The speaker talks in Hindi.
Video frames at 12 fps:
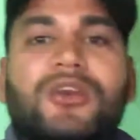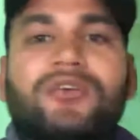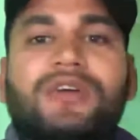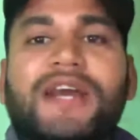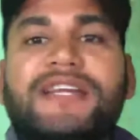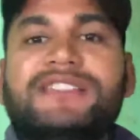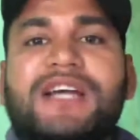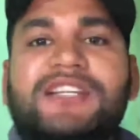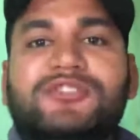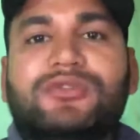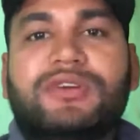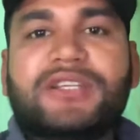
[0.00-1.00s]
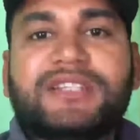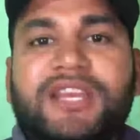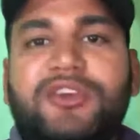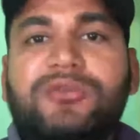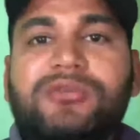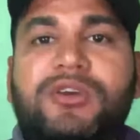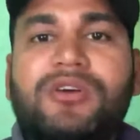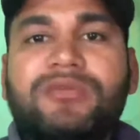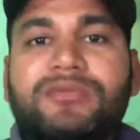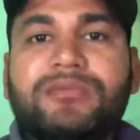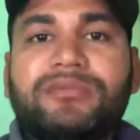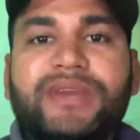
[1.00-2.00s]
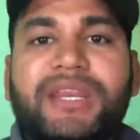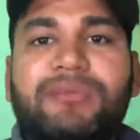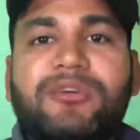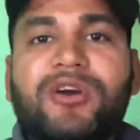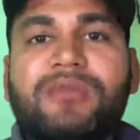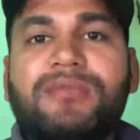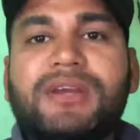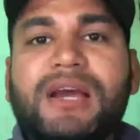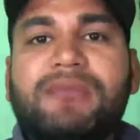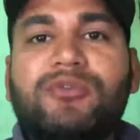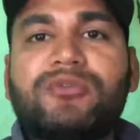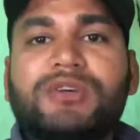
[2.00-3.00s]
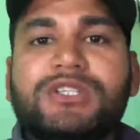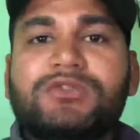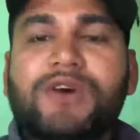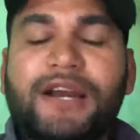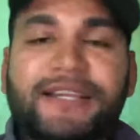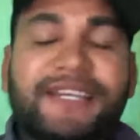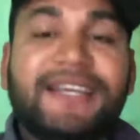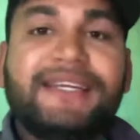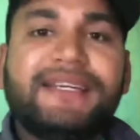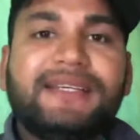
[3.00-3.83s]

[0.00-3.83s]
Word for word: गाइज आज शुरू करते हैं न्यू ब्लॉग मेरे ब्लॉग में आप लोगों का स्वागत है